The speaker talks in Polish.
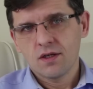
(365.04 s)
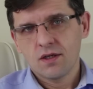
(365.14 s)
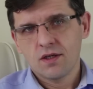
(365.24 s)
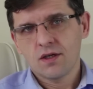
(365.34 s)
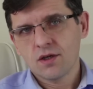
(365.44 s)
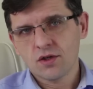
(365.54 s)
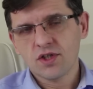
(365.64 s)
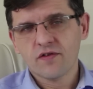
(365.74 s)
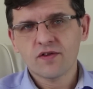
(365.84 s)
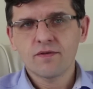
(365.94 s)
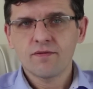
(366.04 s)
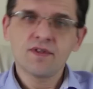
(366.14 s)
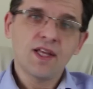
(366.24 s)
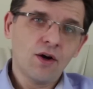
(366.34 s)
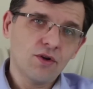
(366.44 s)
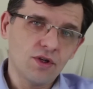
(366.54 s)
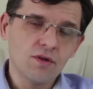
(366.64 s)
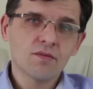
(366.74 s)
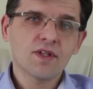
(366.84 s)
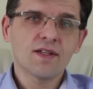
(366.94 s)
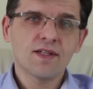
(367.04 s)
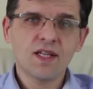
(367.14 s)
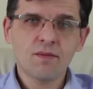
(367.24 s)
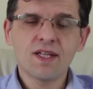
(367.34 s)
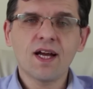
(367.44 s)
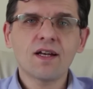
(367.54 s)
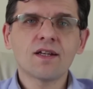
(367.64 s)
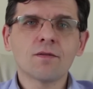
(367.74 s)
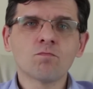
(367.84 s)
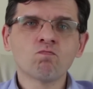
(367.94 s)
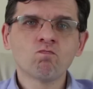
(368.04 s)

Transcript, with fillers: y, chociaż w teorii ten system idealny